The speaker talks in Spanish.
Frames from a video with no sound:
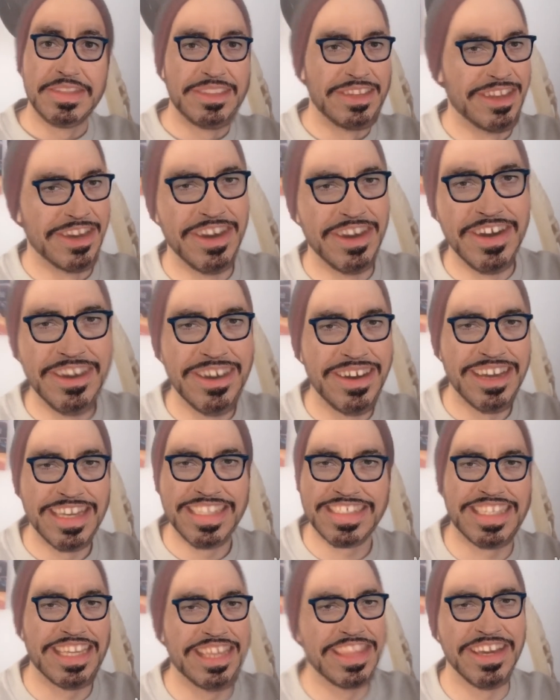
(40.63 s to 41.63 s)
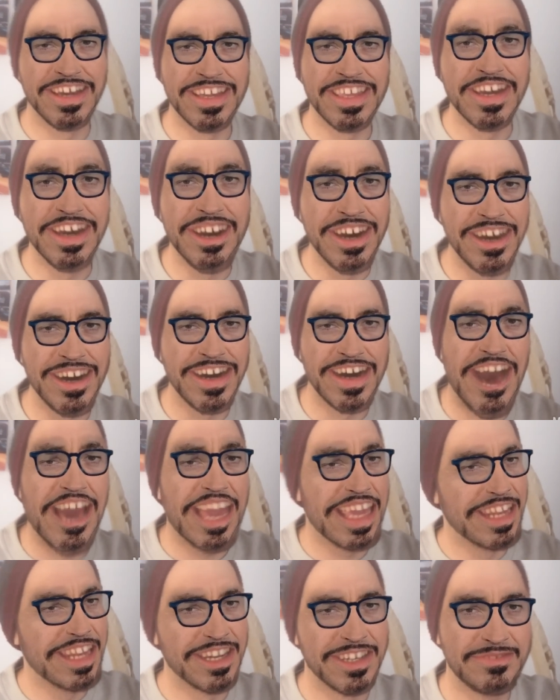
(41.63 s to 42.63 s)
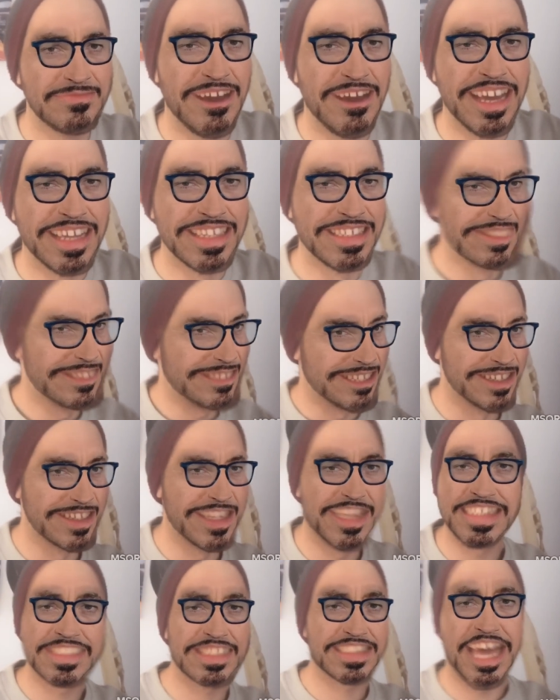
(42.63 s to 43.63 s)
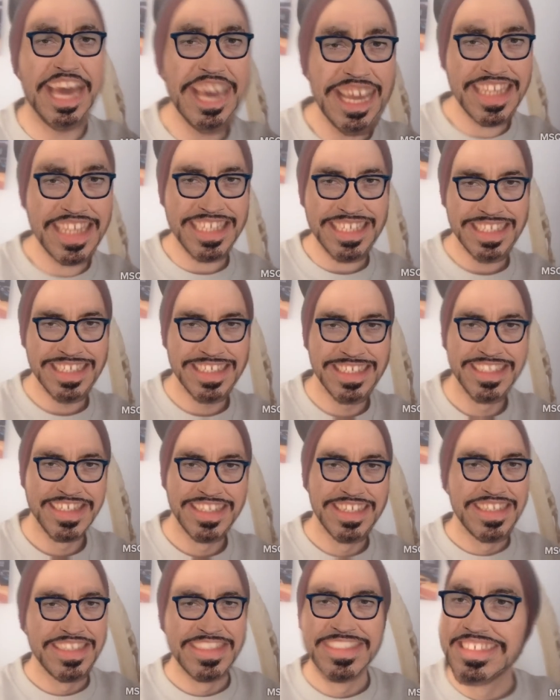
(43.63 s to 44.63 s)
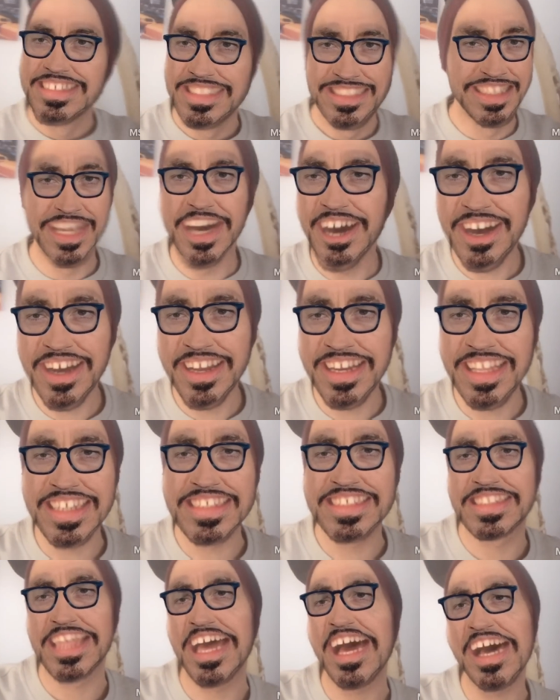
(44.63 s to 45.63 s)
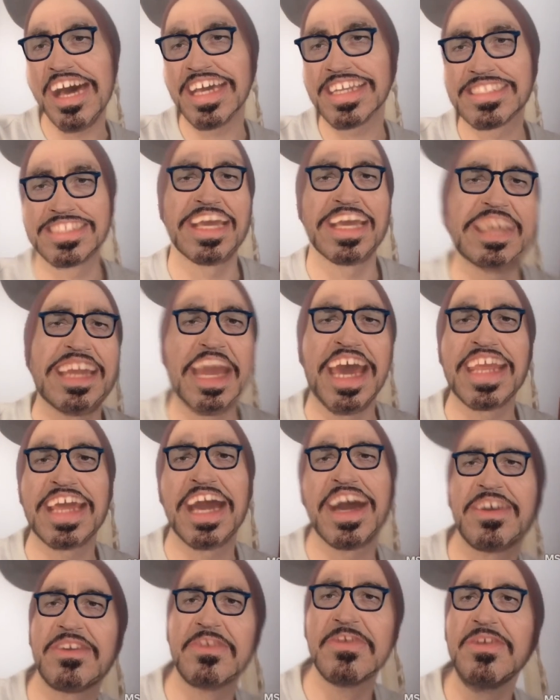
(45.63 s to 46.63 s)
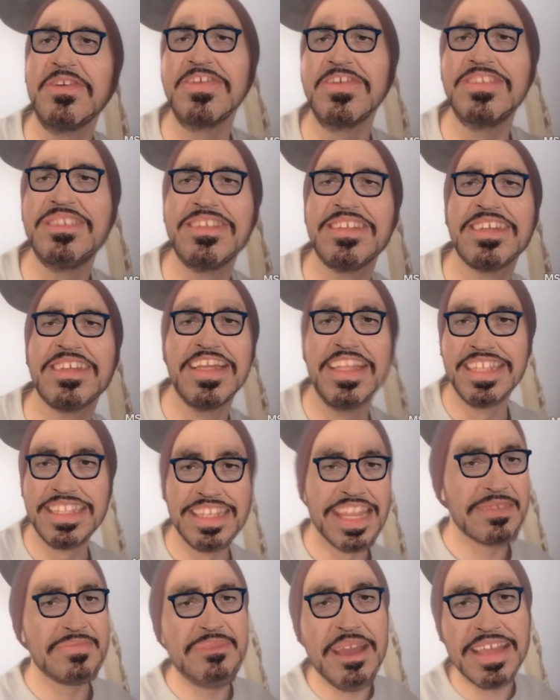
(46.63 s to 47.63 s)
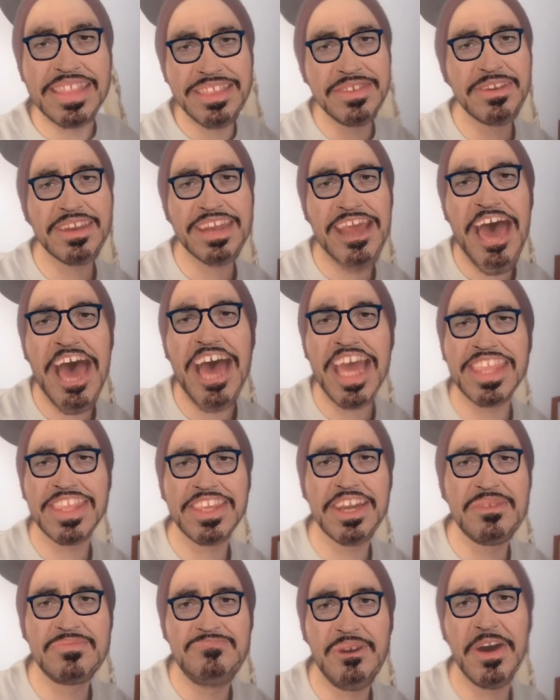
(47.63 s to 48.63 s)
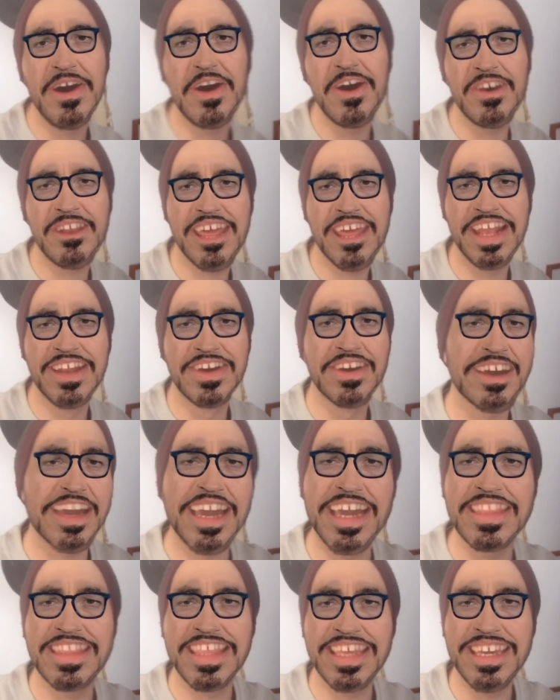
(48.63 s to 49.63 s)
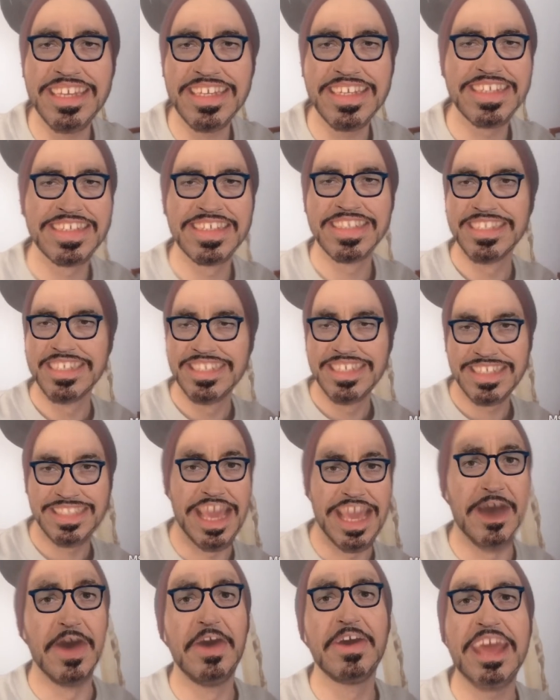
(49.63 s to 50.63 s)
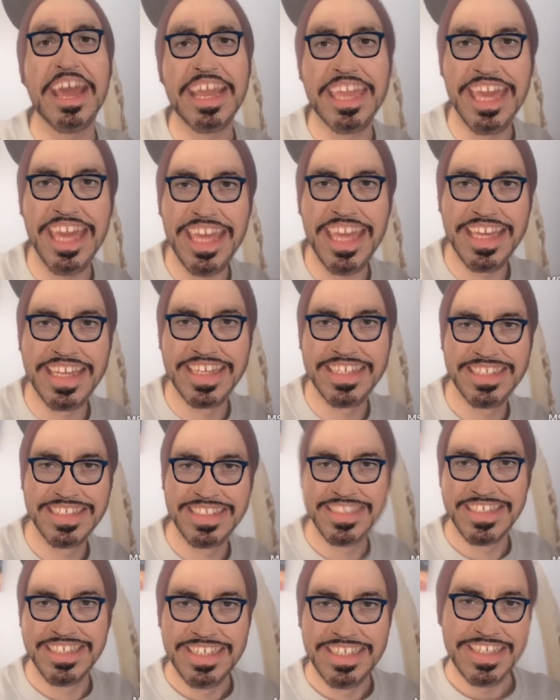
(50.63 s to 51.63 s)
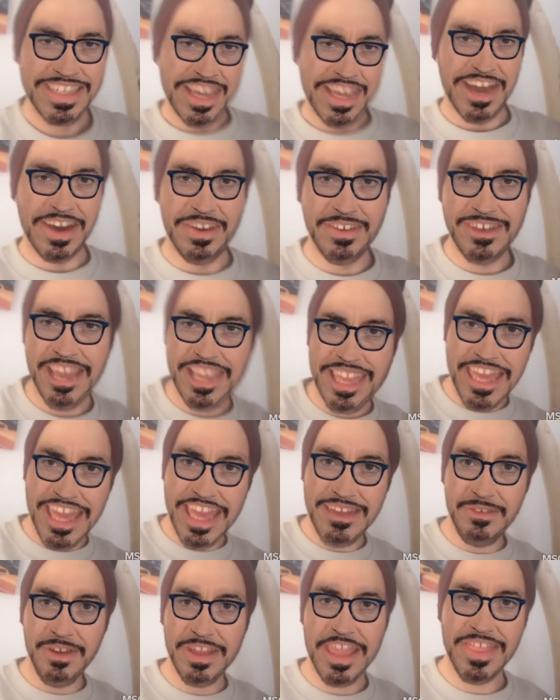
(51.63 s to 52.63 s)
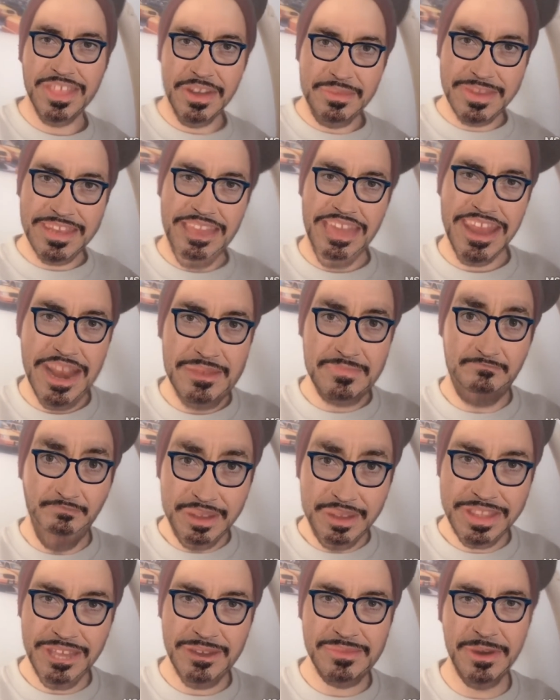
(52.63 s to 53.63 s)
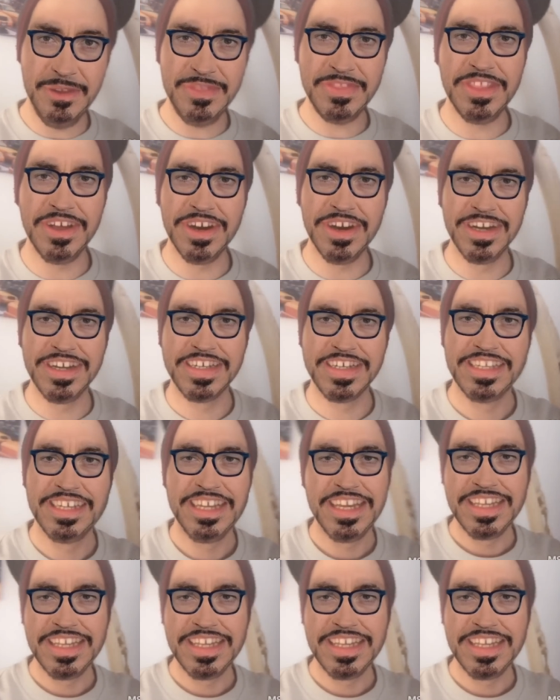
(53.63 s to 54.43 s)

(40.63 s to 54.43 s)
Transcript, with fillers: No, he sido yo, Iron Man. Tony Stark. Tony Stark se carga a Hulk. Le mete un rayo por el ojete. ¿Y ahora qué? ¿Ahora qué? Voy a dominar el puto mundo.